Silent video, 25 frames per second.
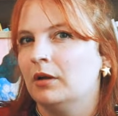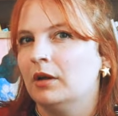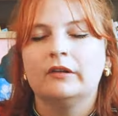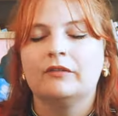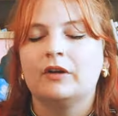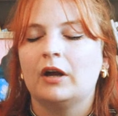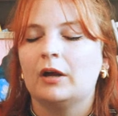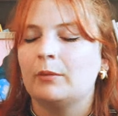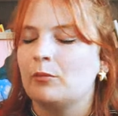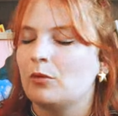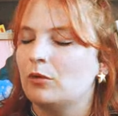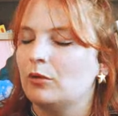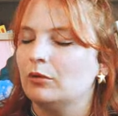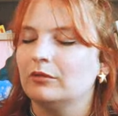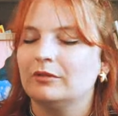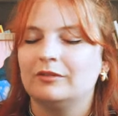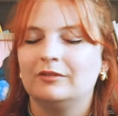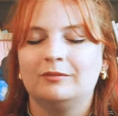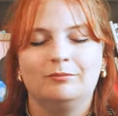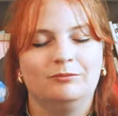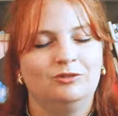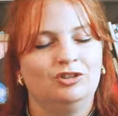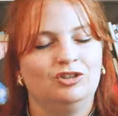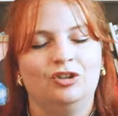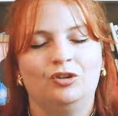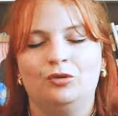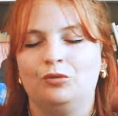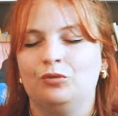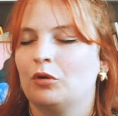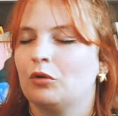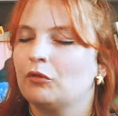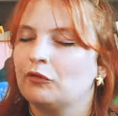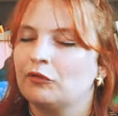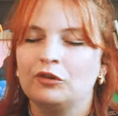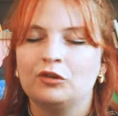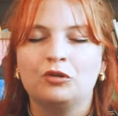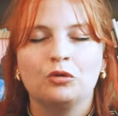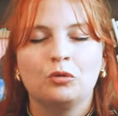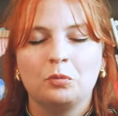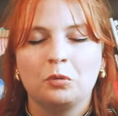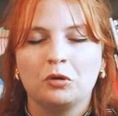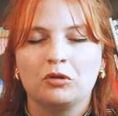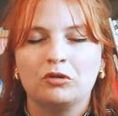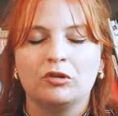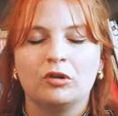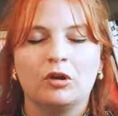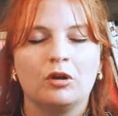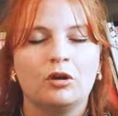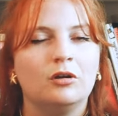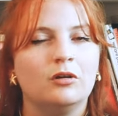C'est vraiment j'ai une envie de
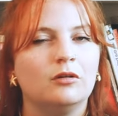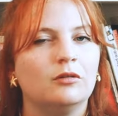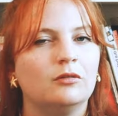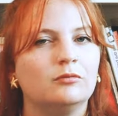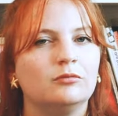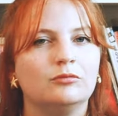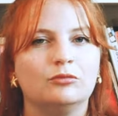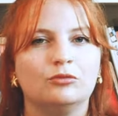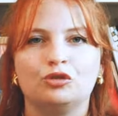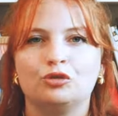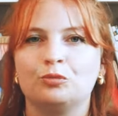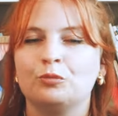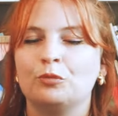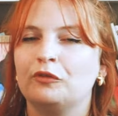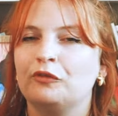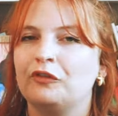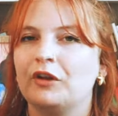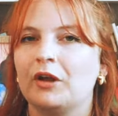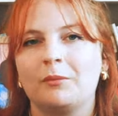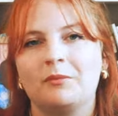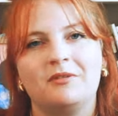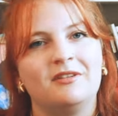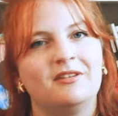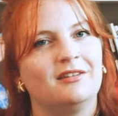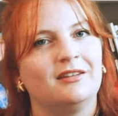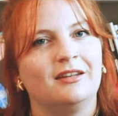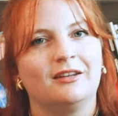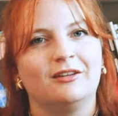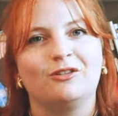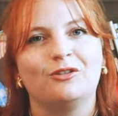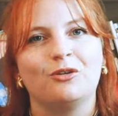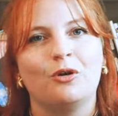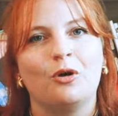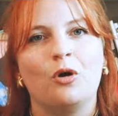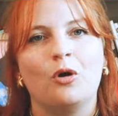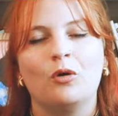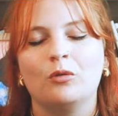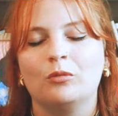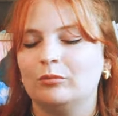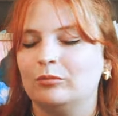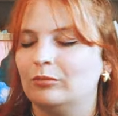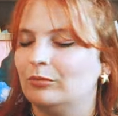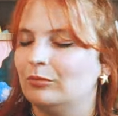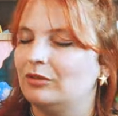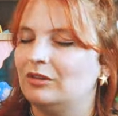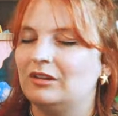puzzle, je me fais un petit 500,